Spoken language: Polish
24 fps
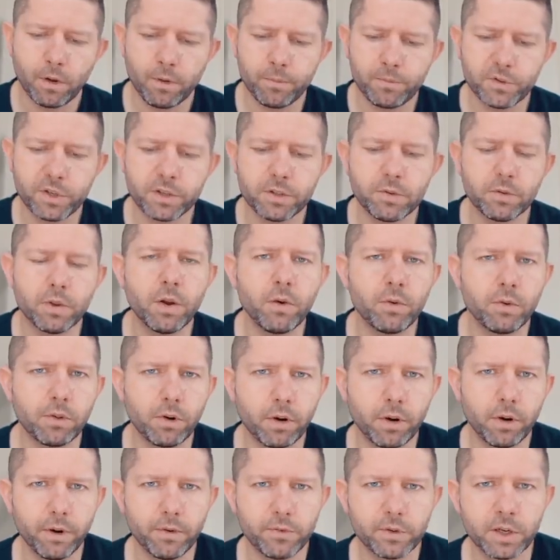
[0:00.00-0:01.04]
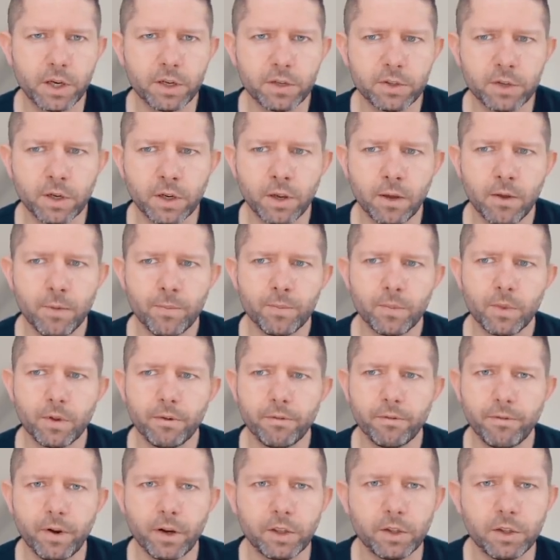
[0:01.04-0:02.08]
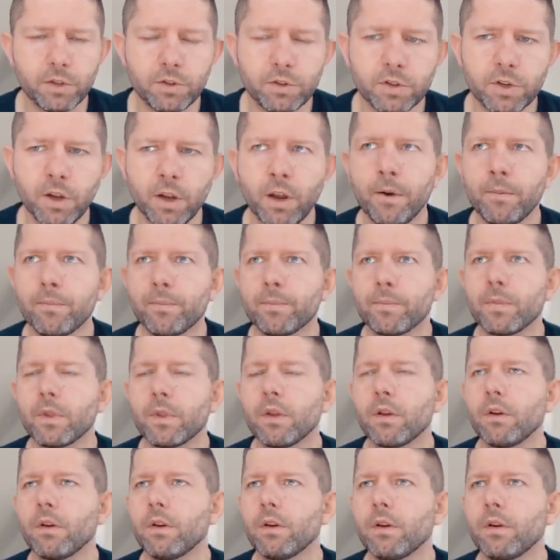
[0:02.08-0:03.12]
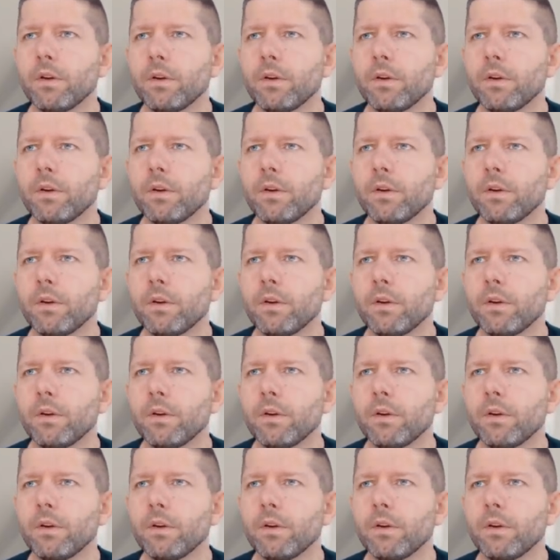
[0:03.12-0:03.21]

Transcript: przesunęło trochę w czasie faktycznie e,